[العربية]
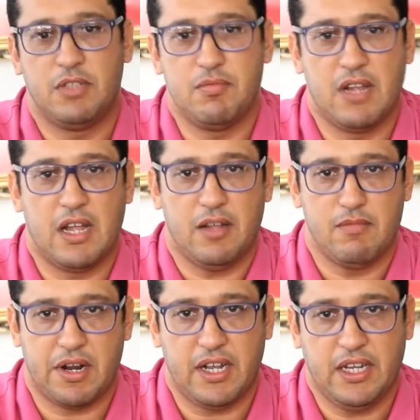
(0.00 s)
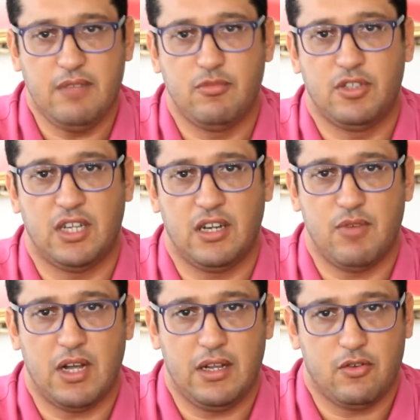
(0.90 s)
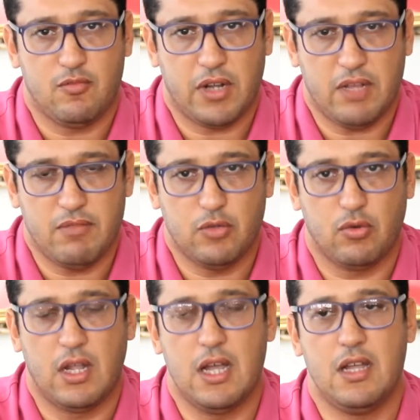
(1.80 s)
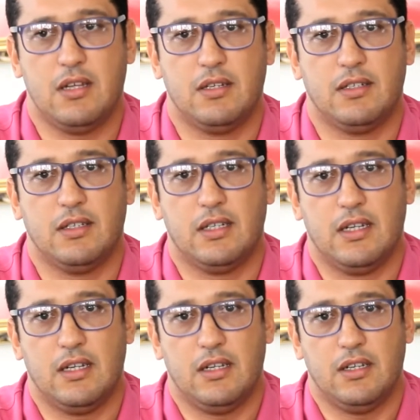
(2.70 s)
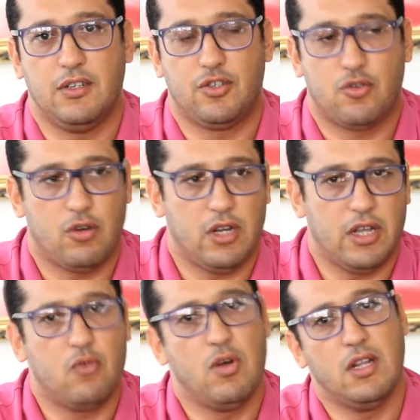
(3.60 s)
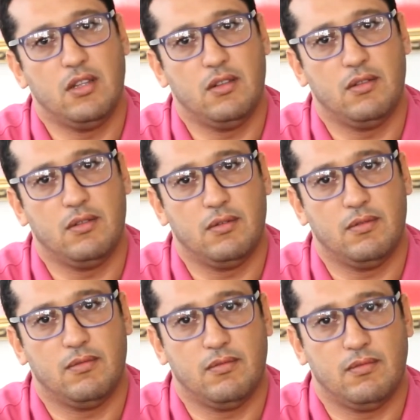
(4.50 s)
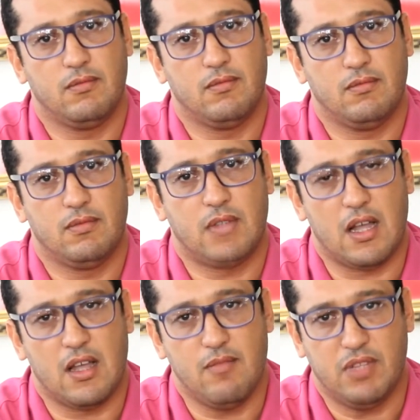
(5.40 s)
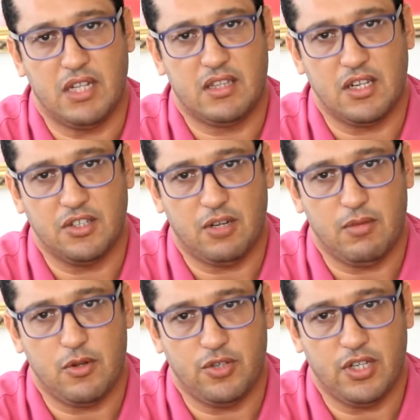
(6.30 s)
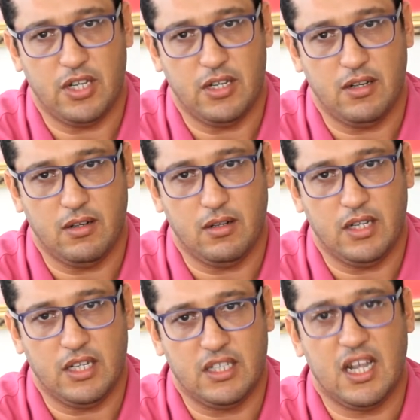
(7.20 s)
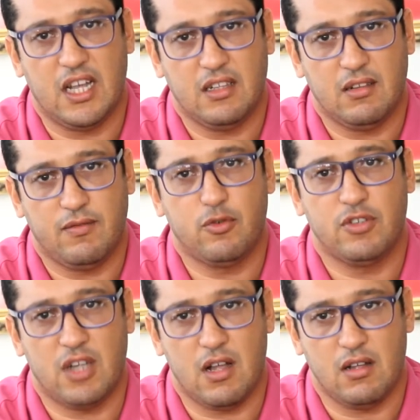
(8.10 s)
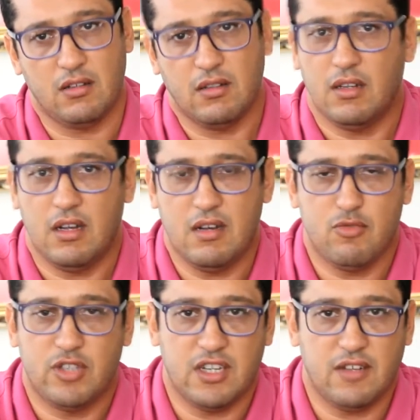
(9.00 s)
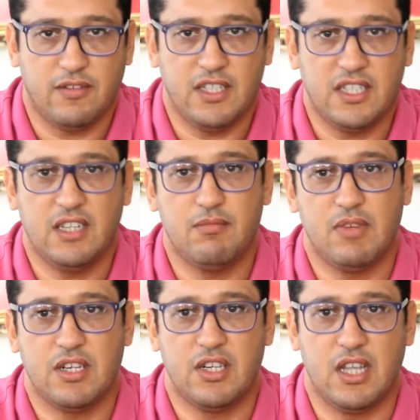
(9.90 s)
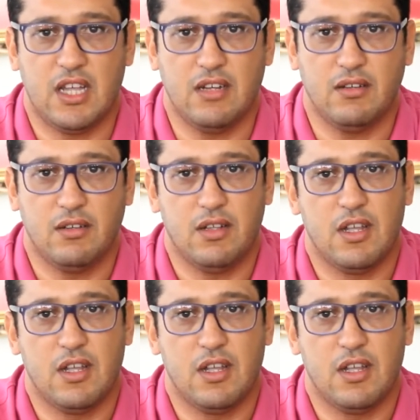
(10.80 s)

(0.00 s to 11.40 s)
بسم الله الرحمن الرحيم والسلام عليكم ورحمة الله أشكر الإخوان الطاقم ديال طنجة 24 لإتاحة الفرصة للمتنافسين أجل أن